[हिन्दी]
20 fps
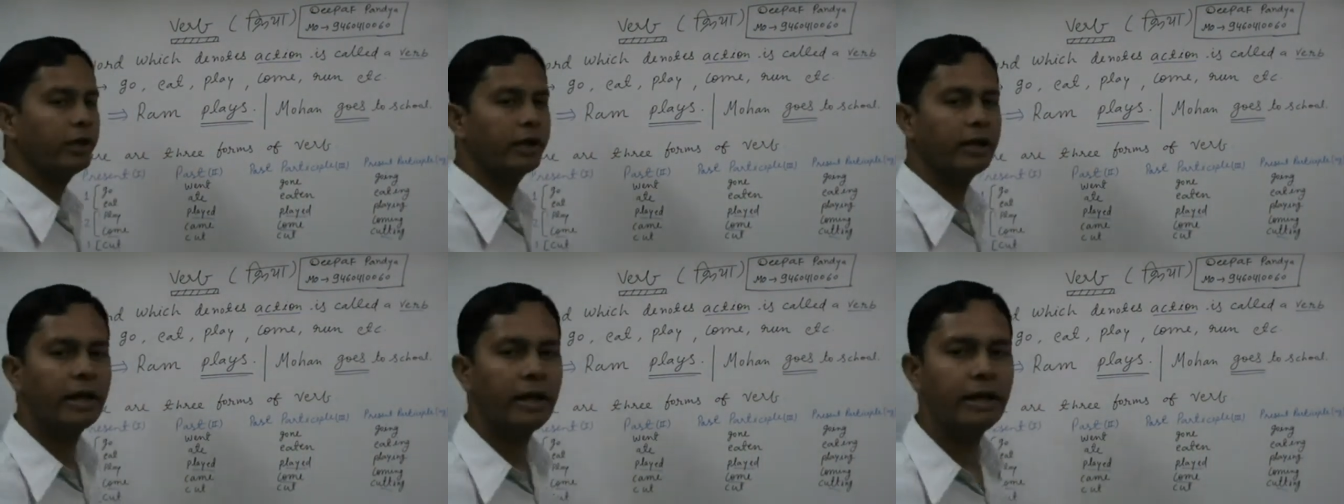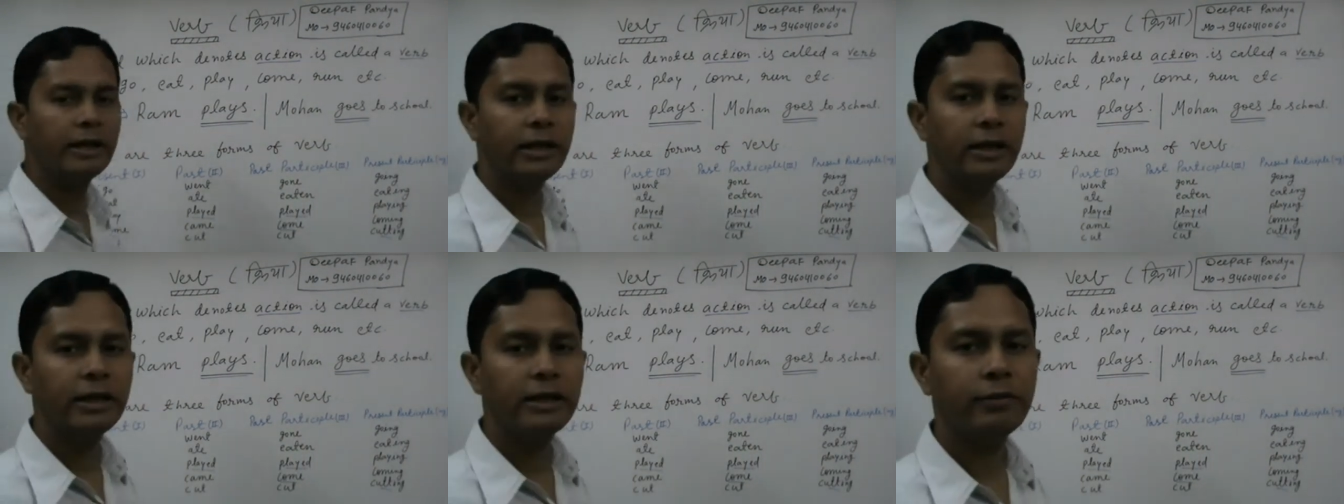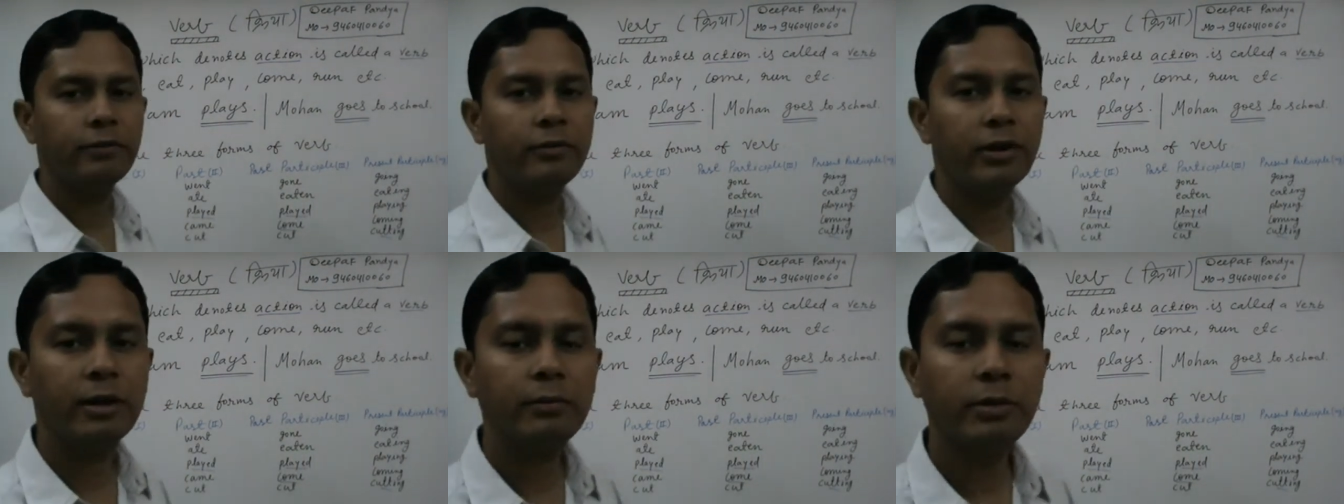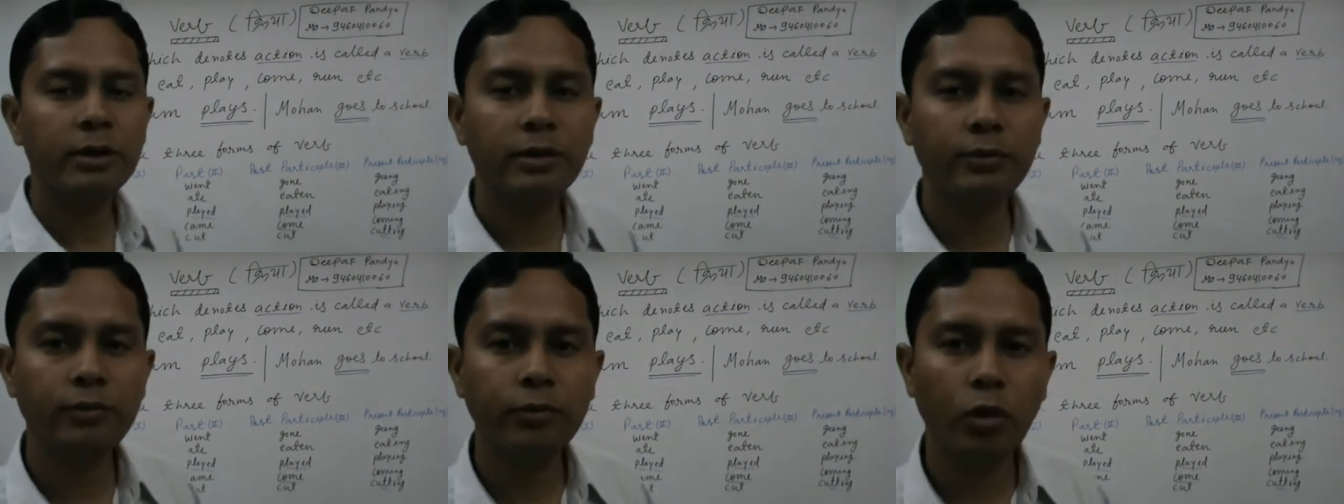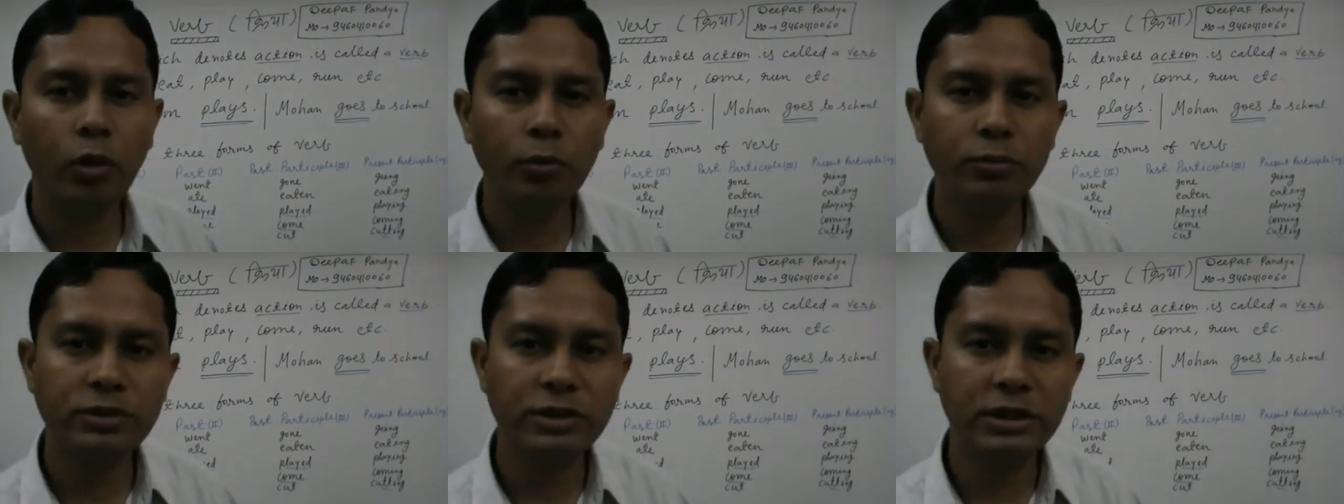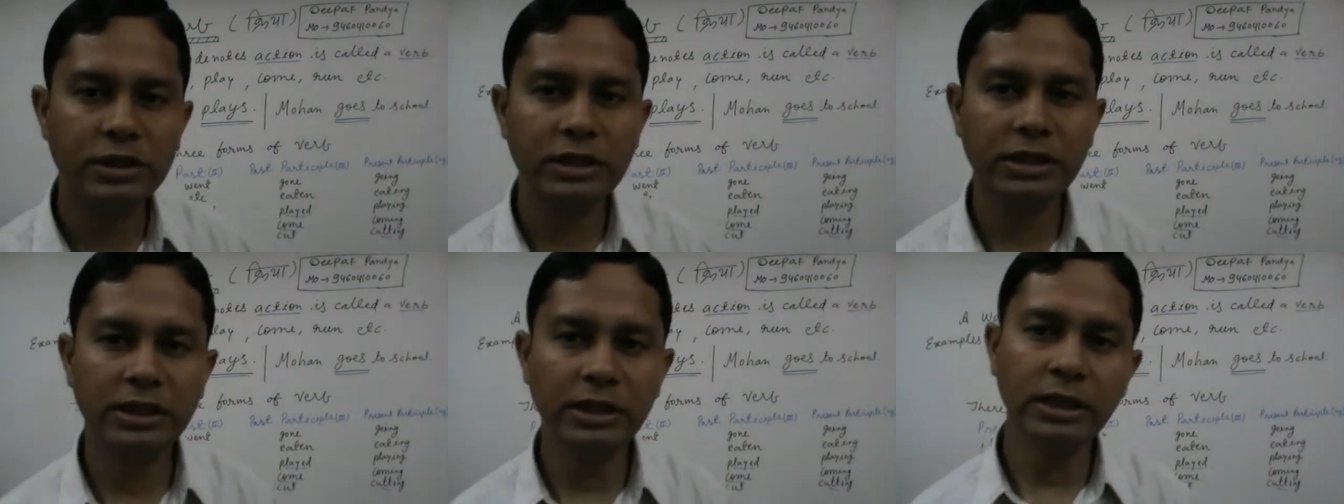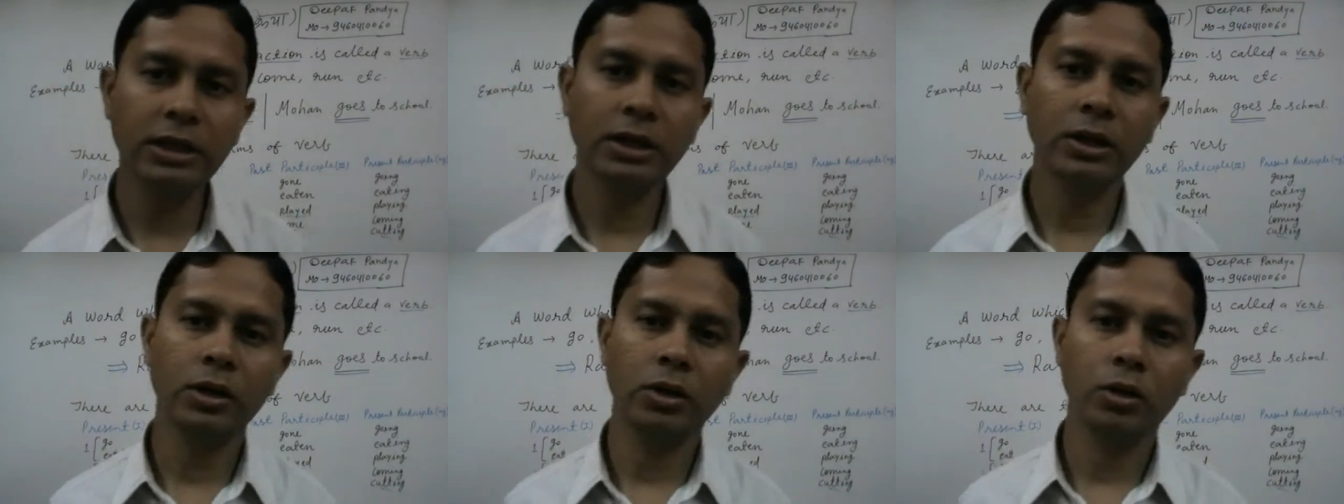देखना यह है कि वर्ब की फॉर्म्स
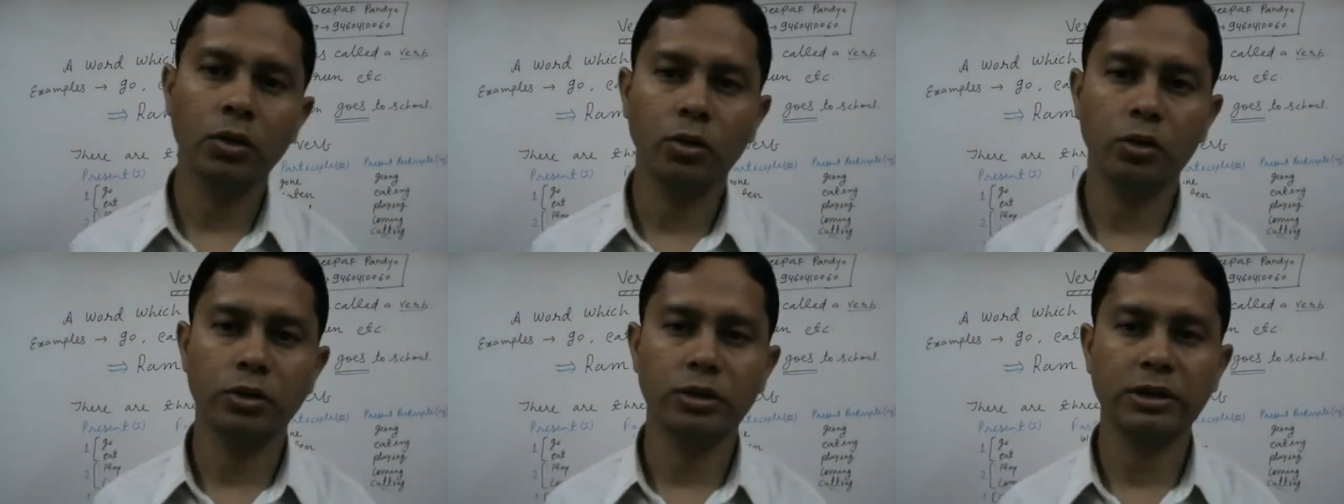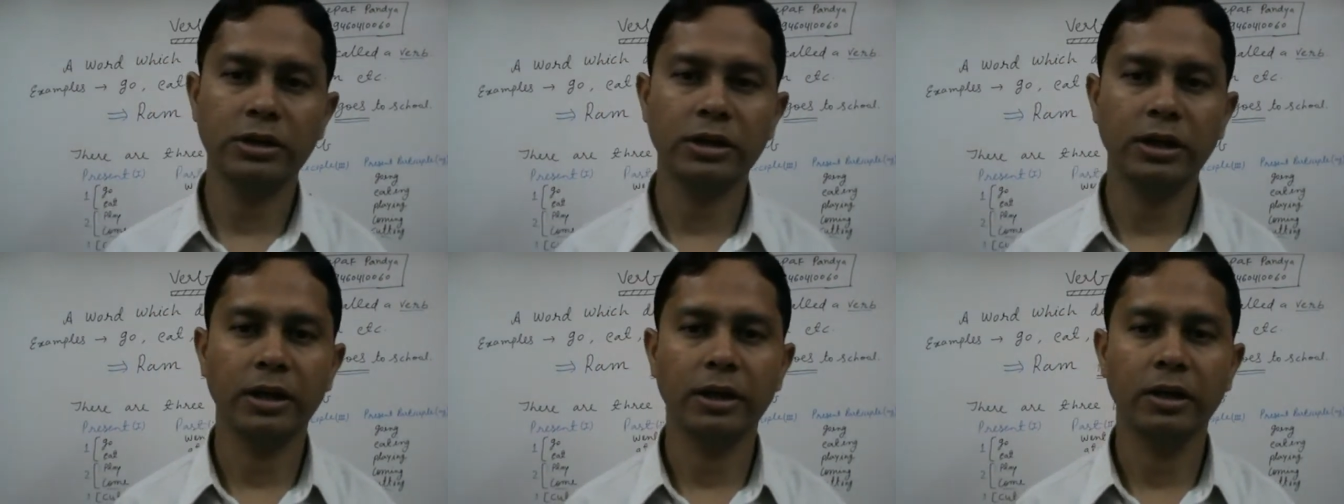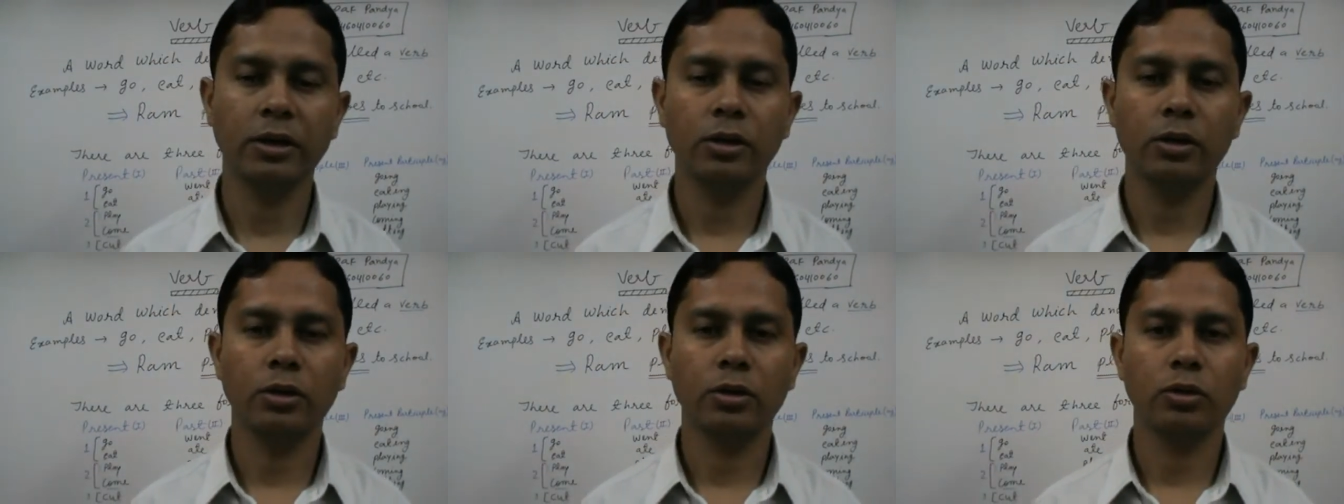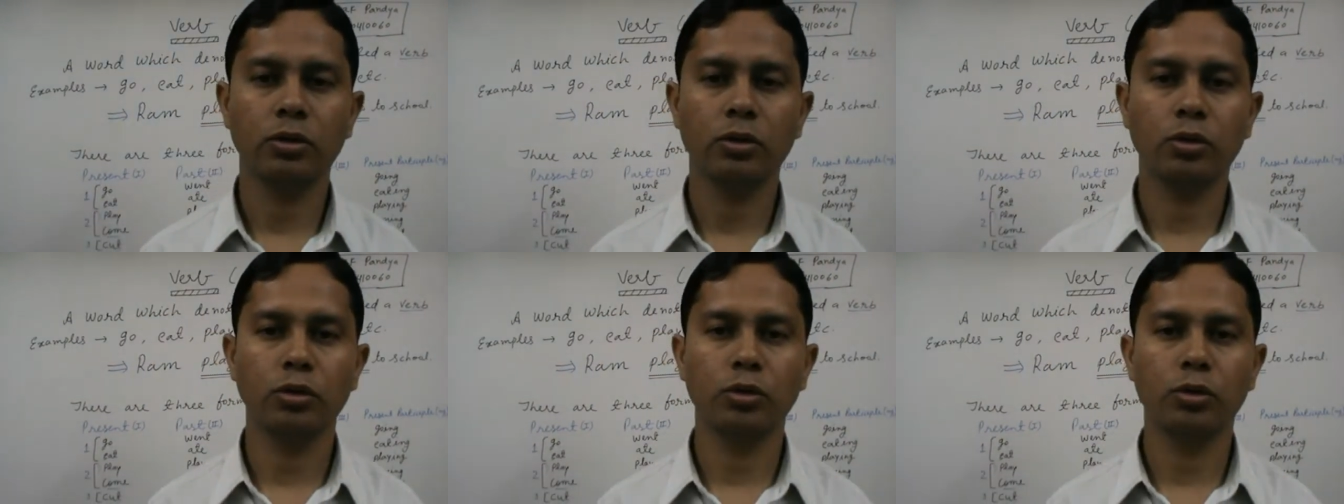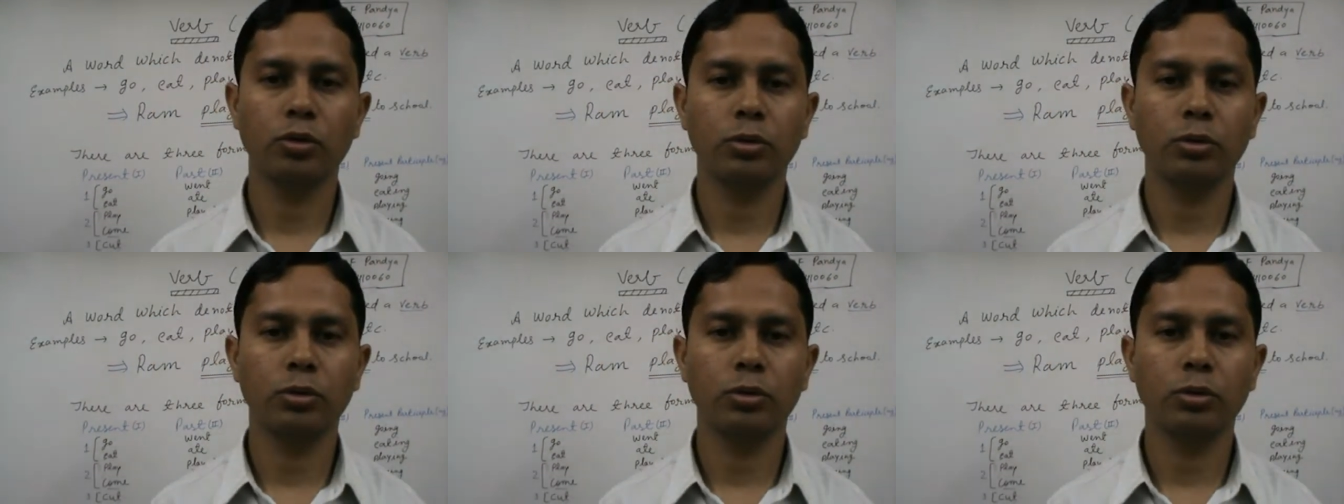कितनी होती हैं तो